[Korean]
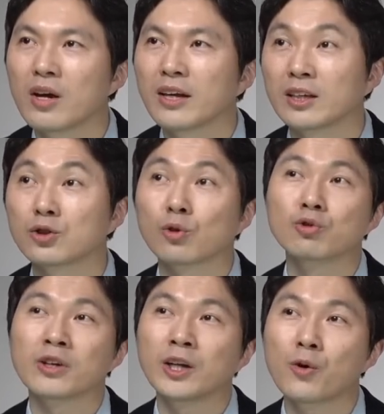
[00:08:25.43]

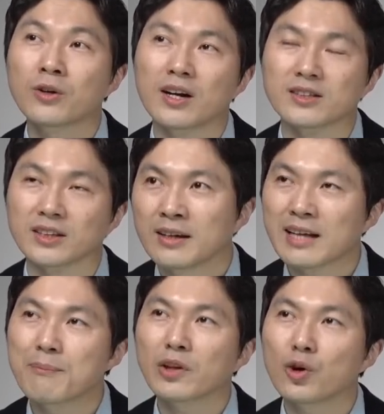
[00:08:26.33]
2009년 1월까지
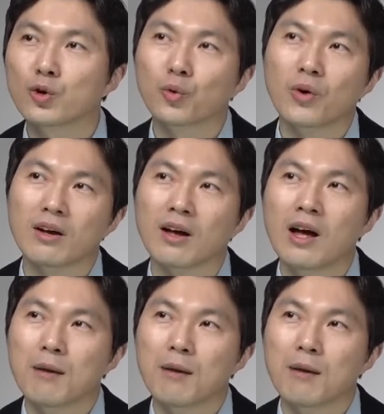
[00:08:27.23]
3개월 동안